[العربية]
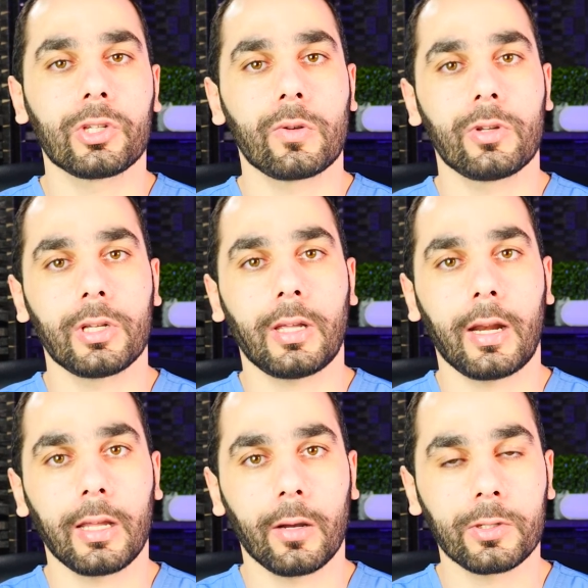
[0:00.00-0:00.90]
تشنجات
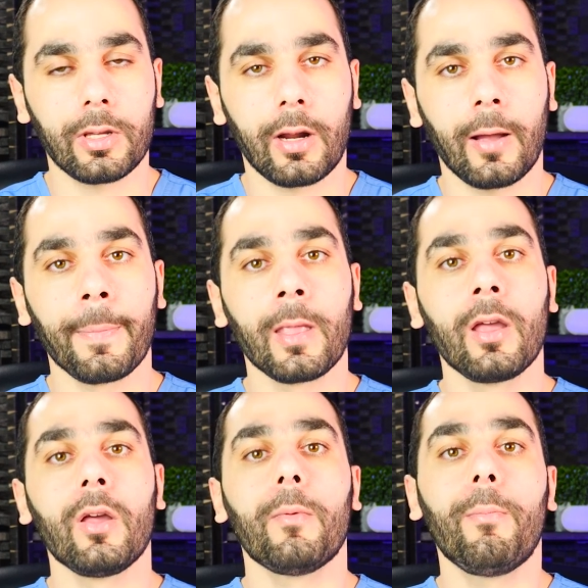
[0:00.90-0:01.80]
حرارية أو صرع
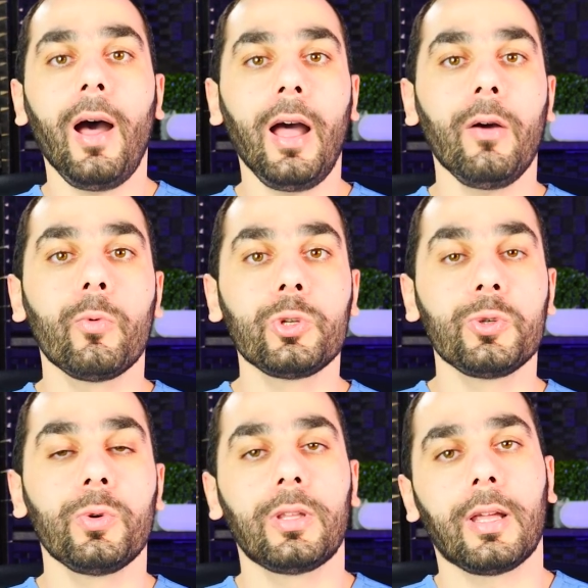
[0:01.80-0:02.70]
مع
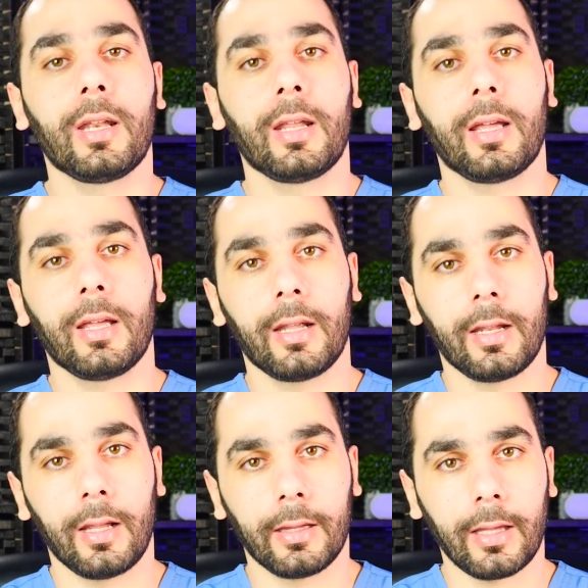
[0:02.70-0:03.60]
وجود
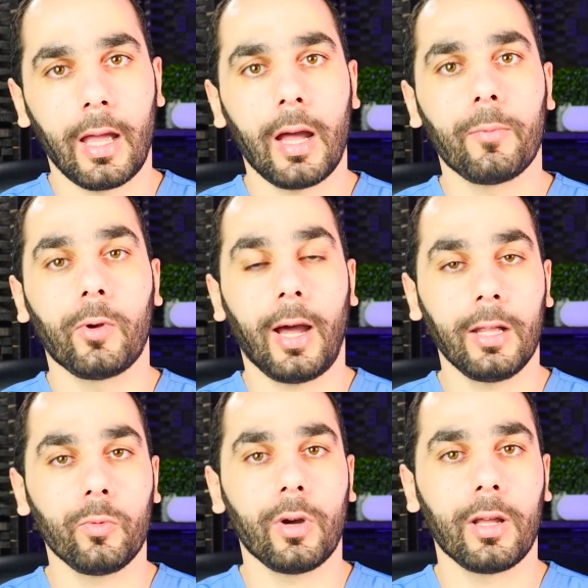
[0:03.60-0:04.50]
الالتهاب
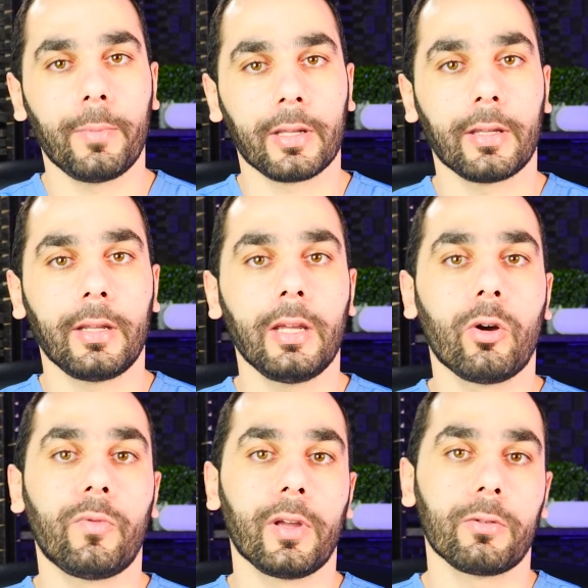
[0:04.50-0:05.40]
والعدوى البكتيرية
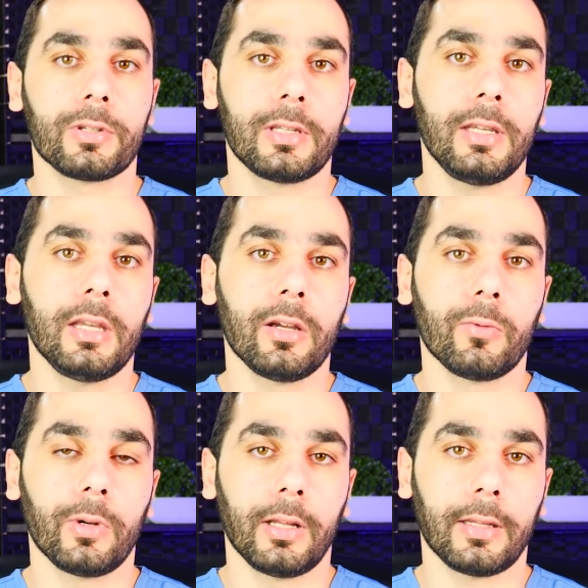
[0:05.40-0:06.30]
والفيروسية
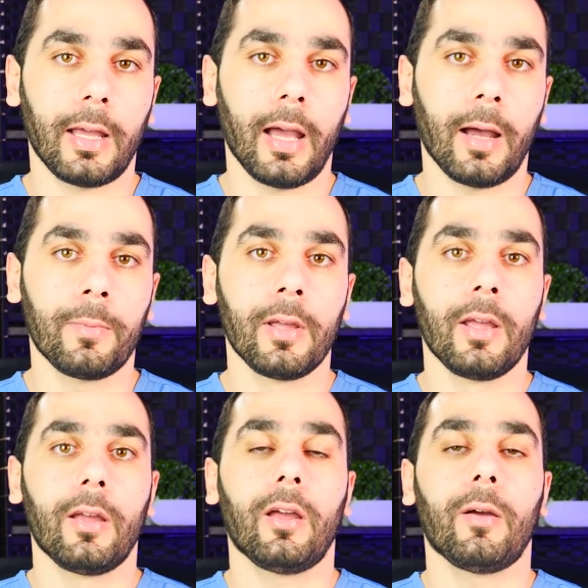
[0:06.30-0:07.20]
والالتهاب
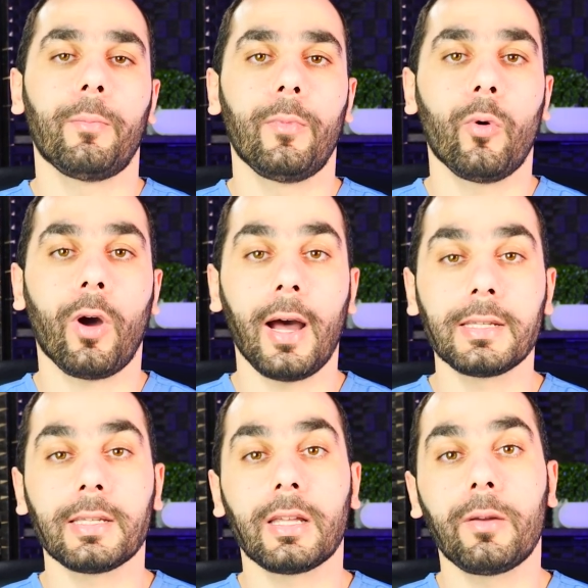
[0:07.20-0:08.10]

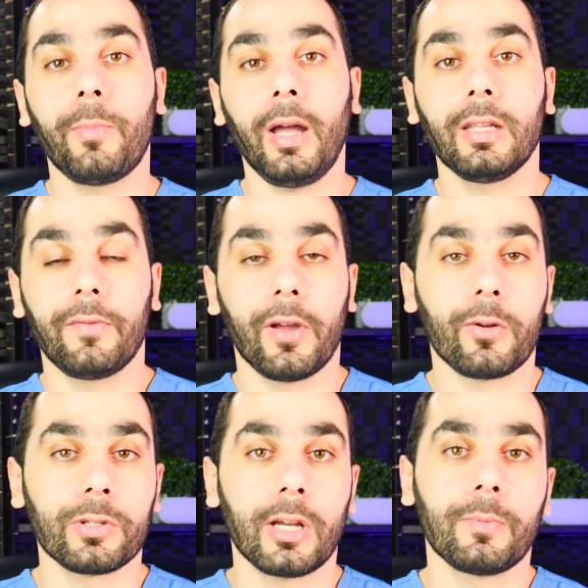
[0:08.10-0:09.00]
وخاصة بعض
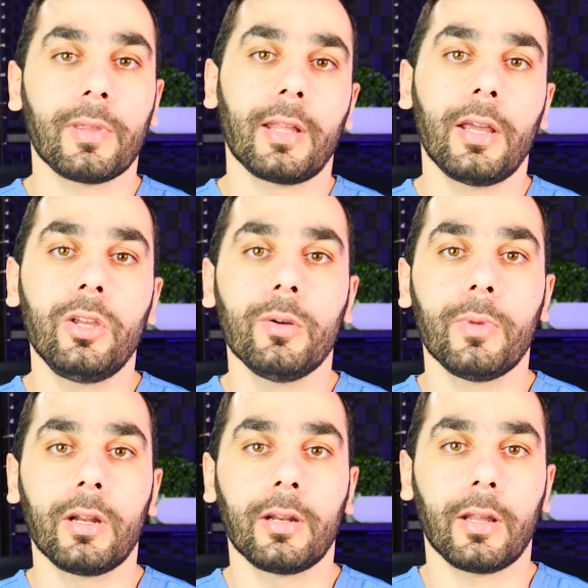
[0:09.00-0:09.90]
الفيروسات مثل
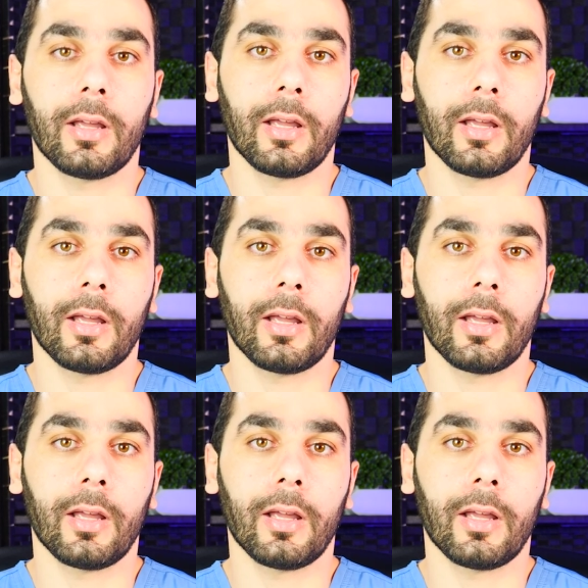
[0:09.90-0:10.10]
هيومن